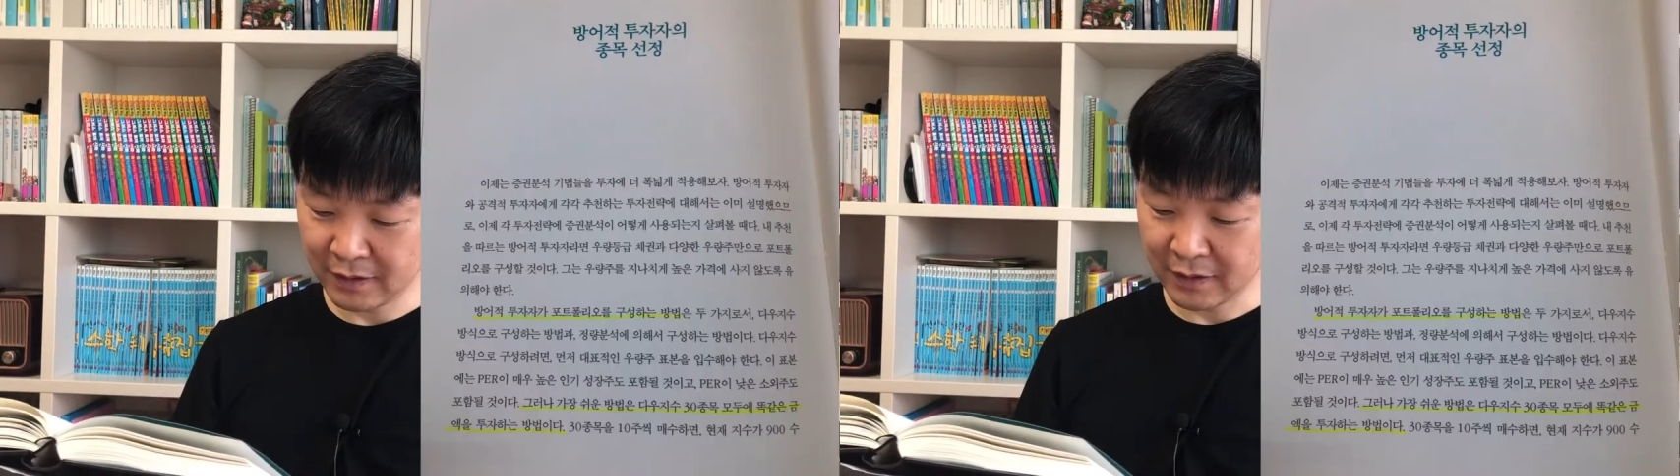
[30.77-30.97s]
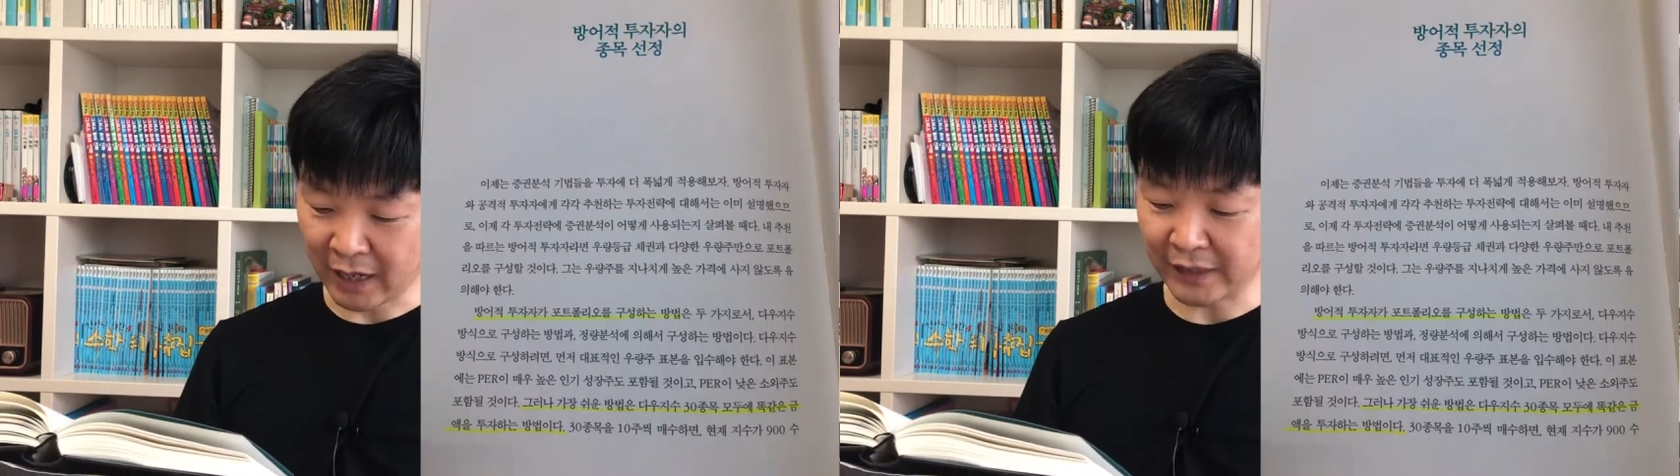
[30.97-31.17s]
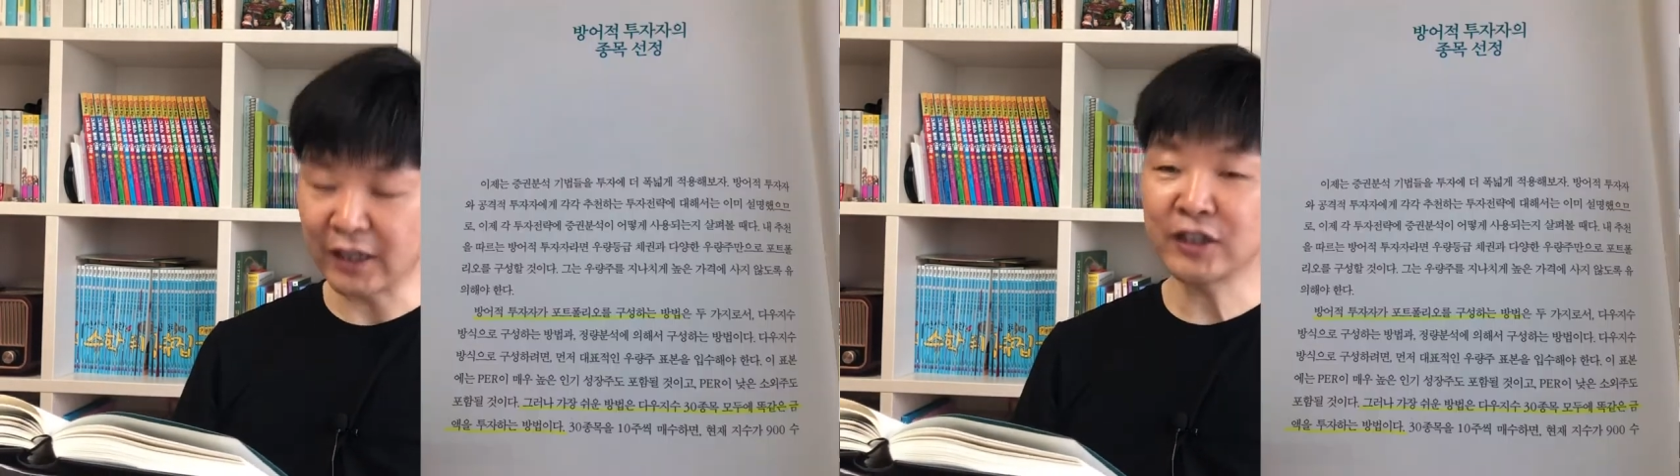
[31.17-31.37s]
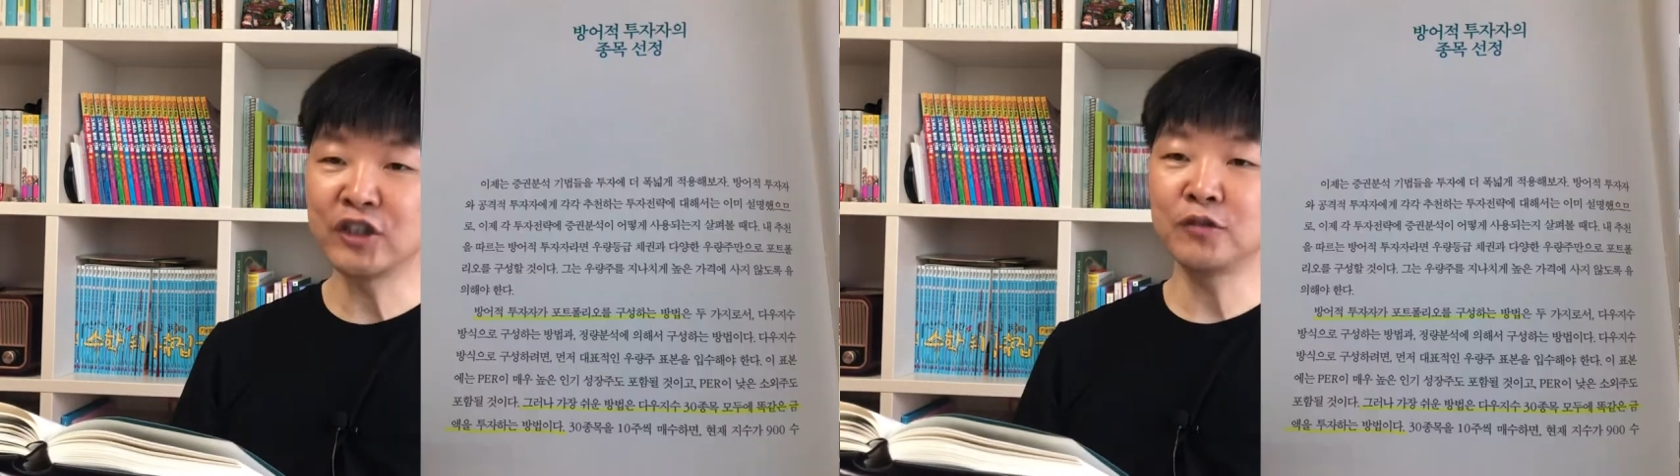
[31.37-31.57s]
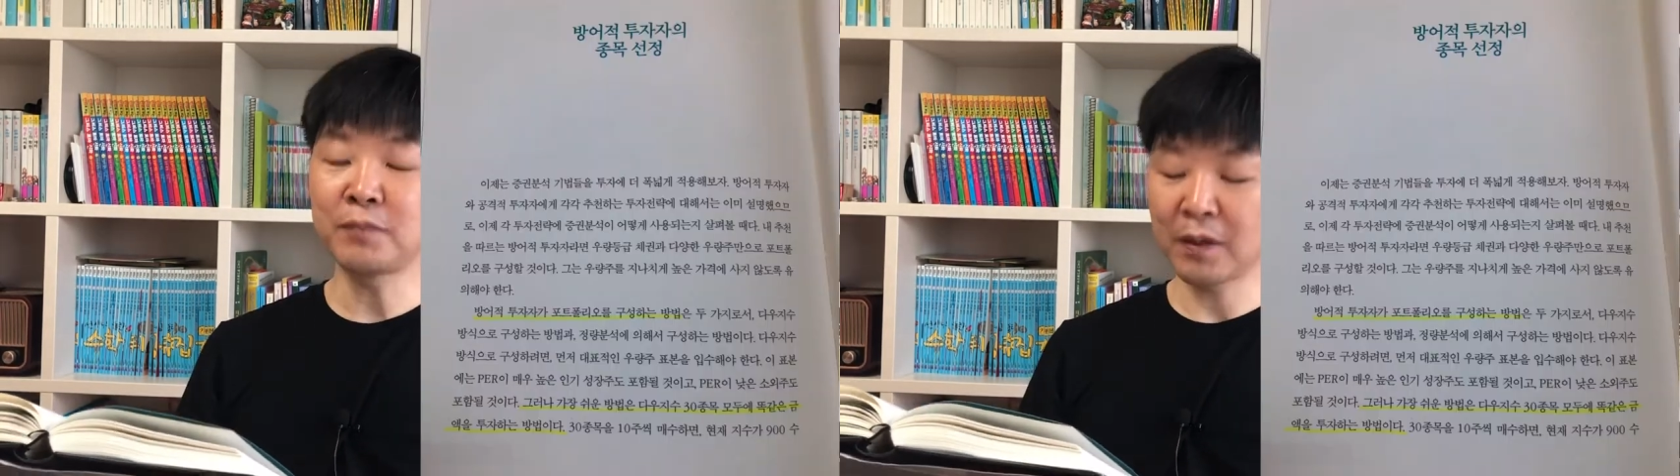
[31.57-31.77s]
가장
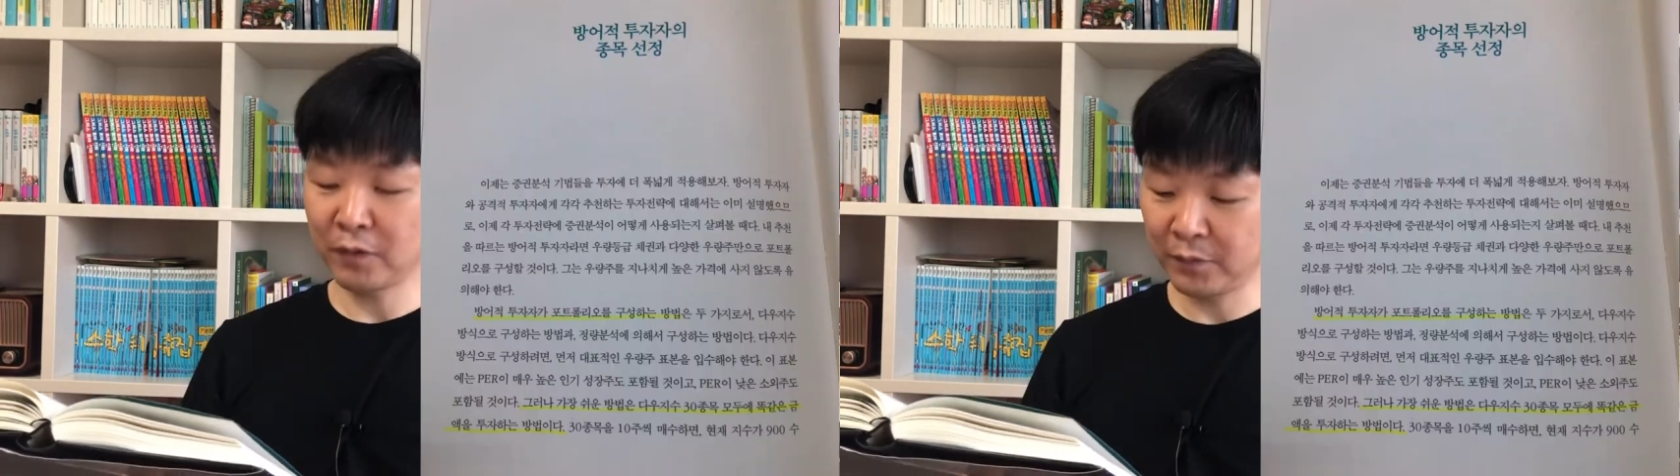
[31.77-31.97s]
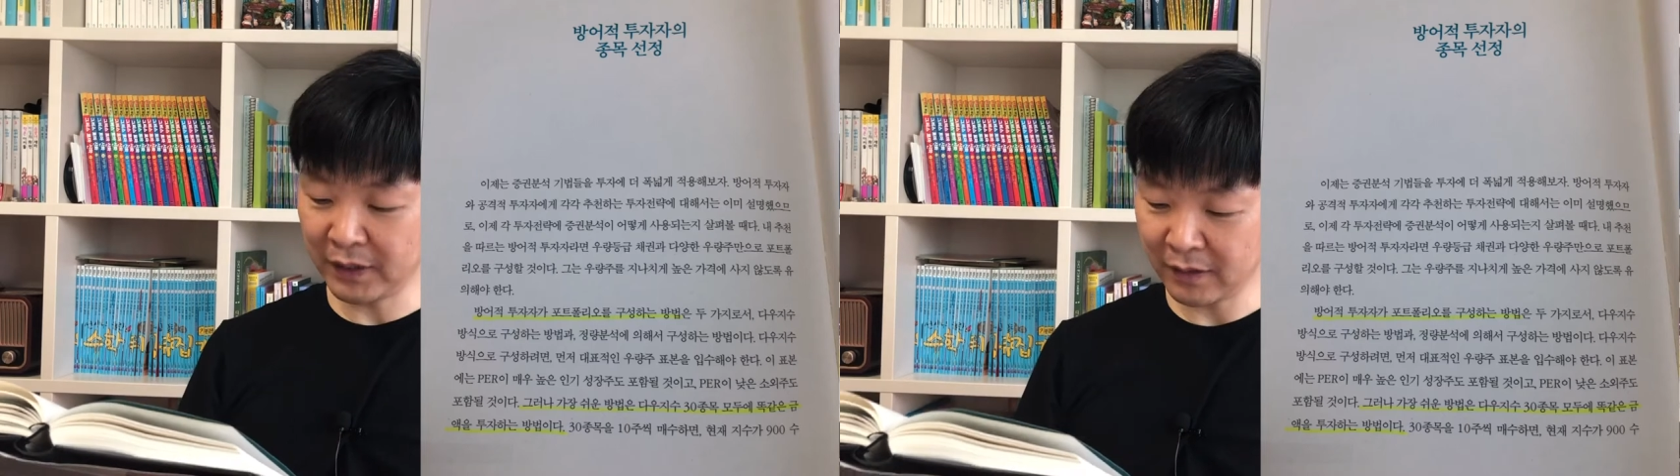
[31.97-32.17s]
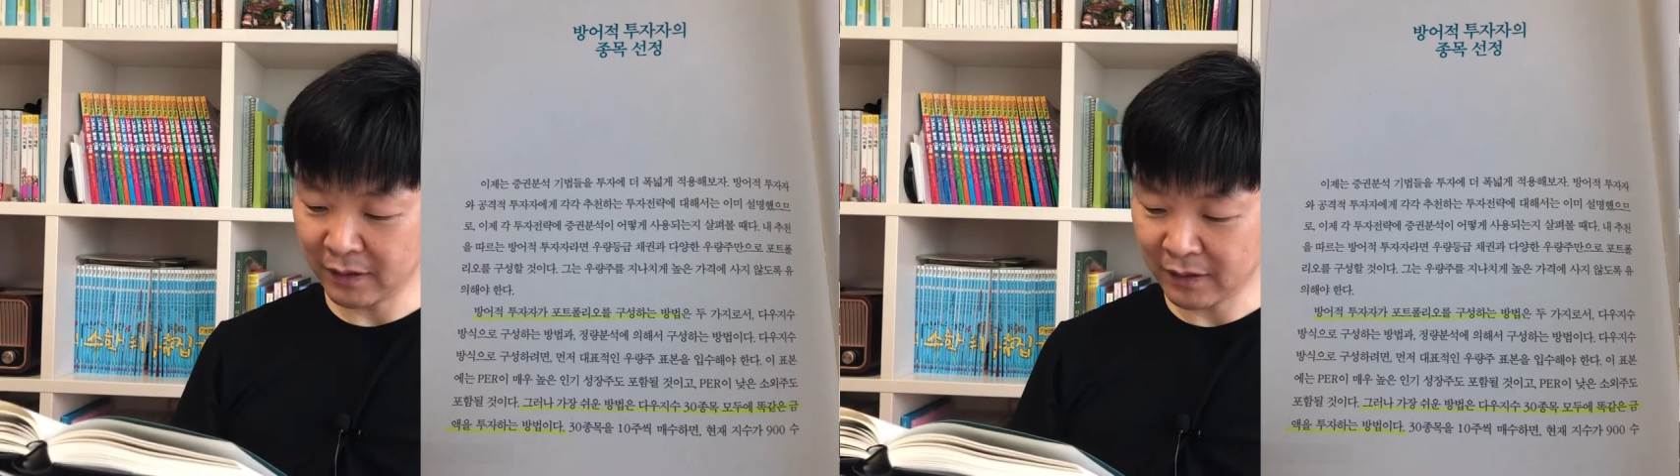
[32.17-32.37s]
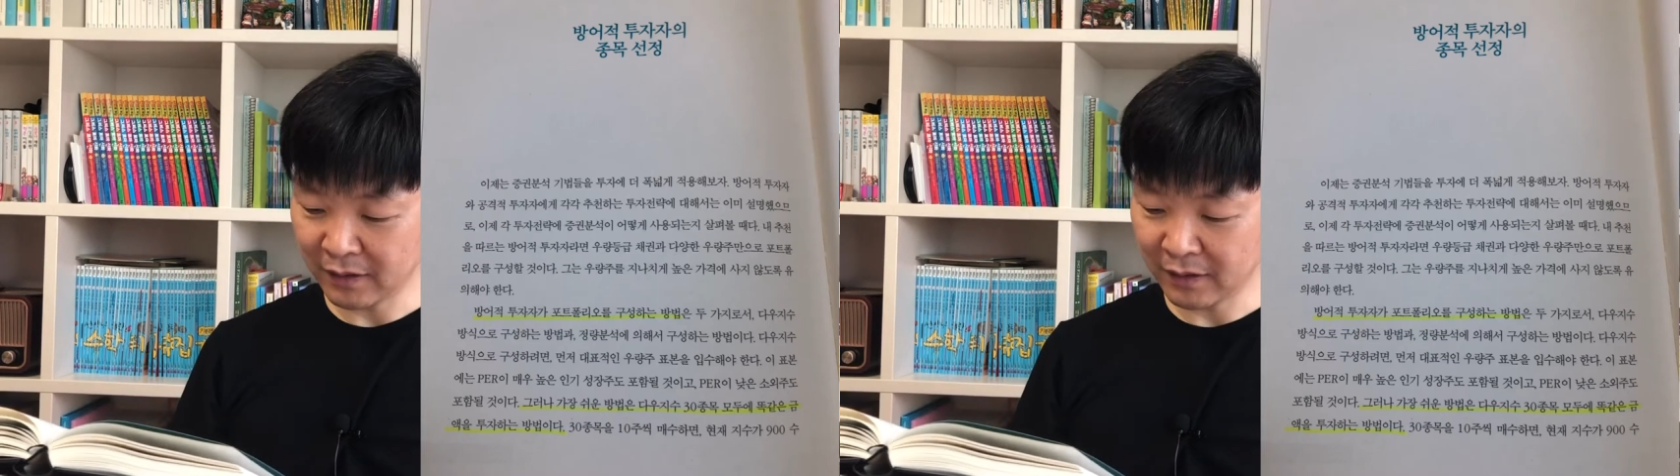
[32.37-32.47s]
쉬운 방법이